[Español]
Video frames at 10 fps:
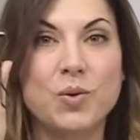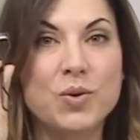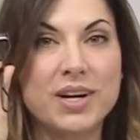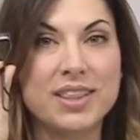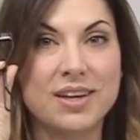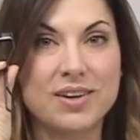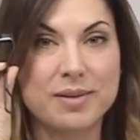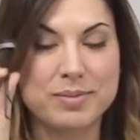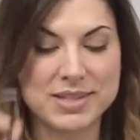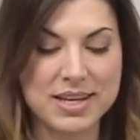un rizador
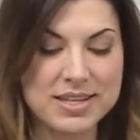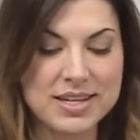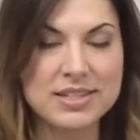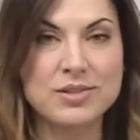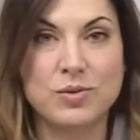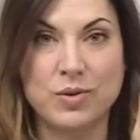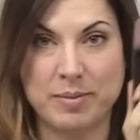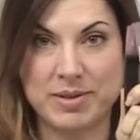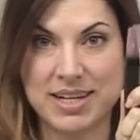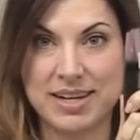de pestañas,
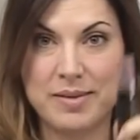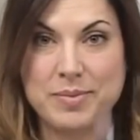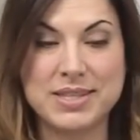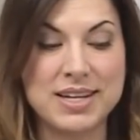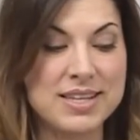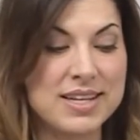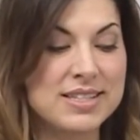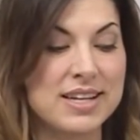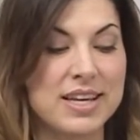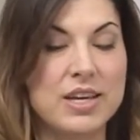una máscara de
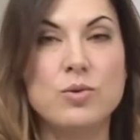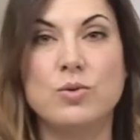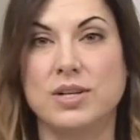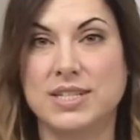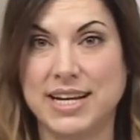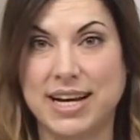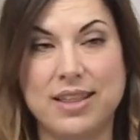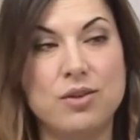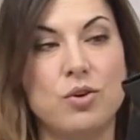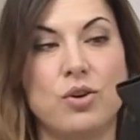pestañas y un
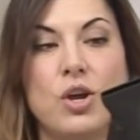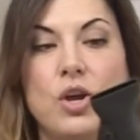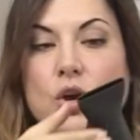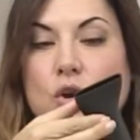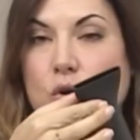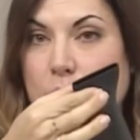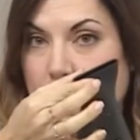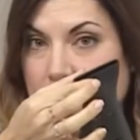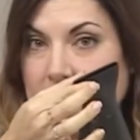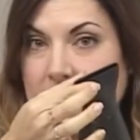secador con
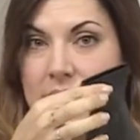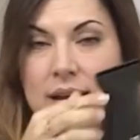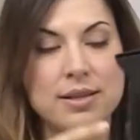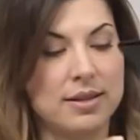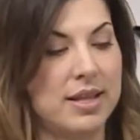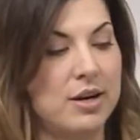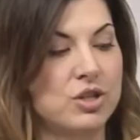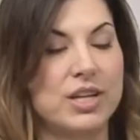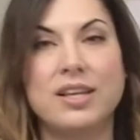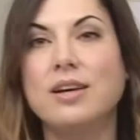boquilla de
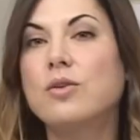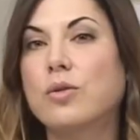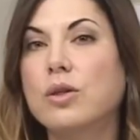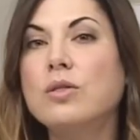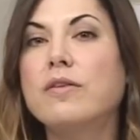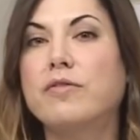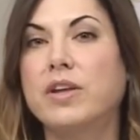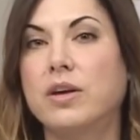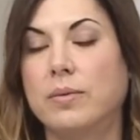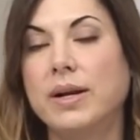los que tienen noción de
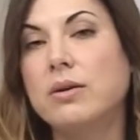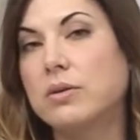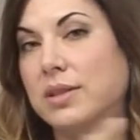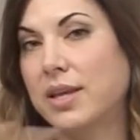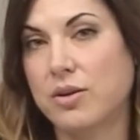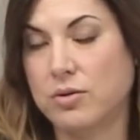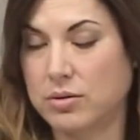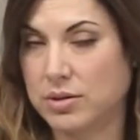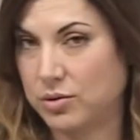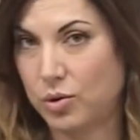frío, ¿vale? Hoy en día yo
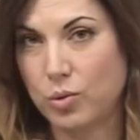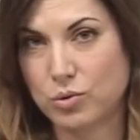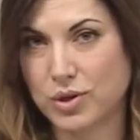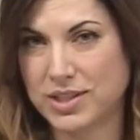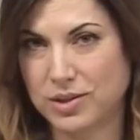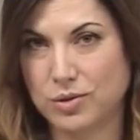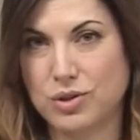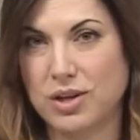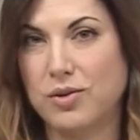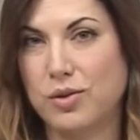creo que todos o casi
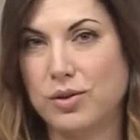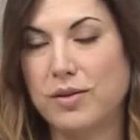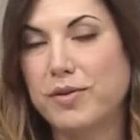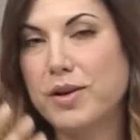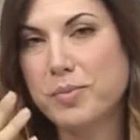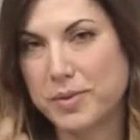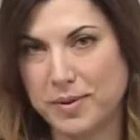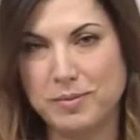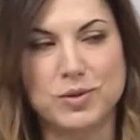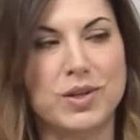todos tienen noción de frío, pero
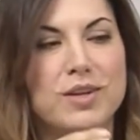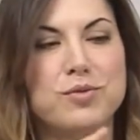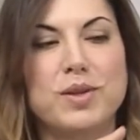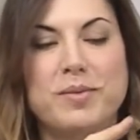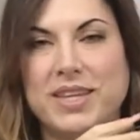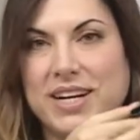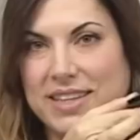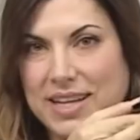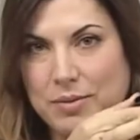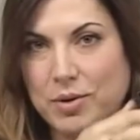vamos, es fundamental
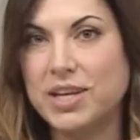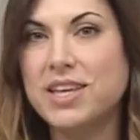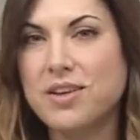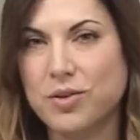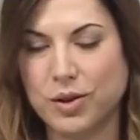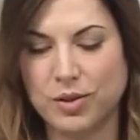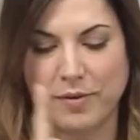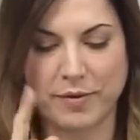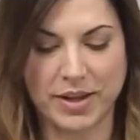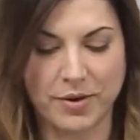que tenga boquilla y opción
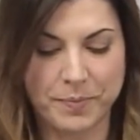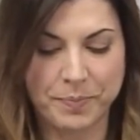de frío.